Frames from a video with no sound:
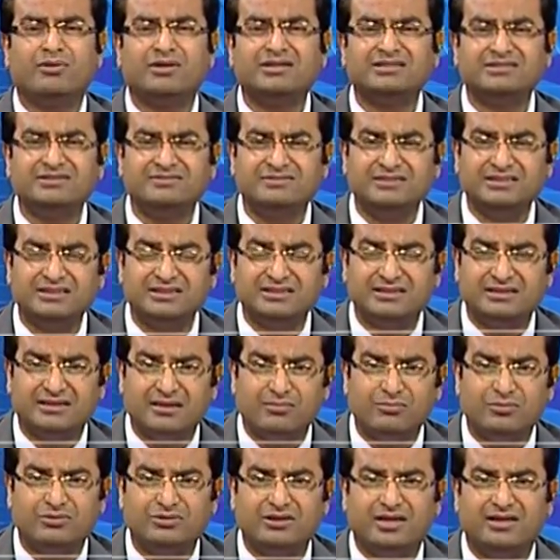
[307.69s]
प्रोडक्टिविटी
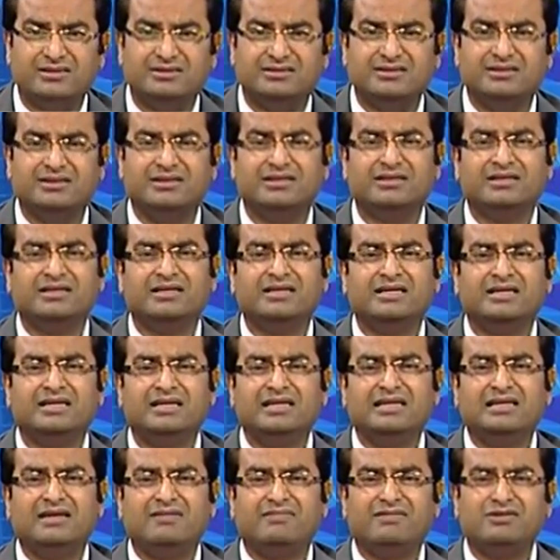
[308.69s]
कम हो जाती
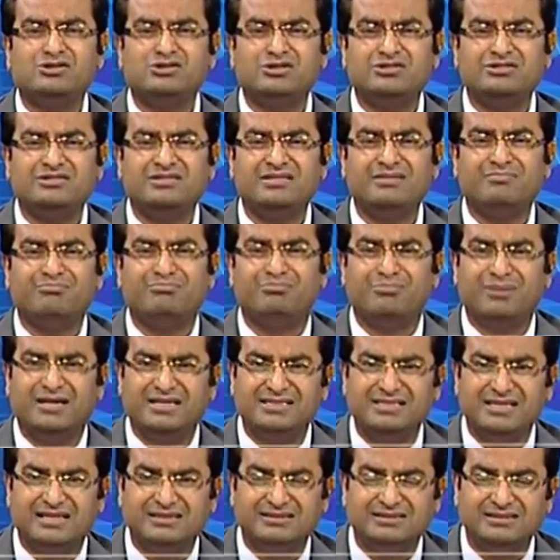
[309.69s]
है एफिशेंसी
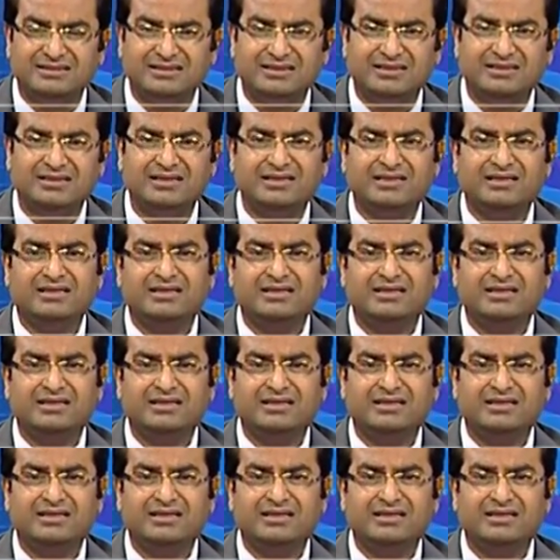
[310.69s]
बढ़ जाती है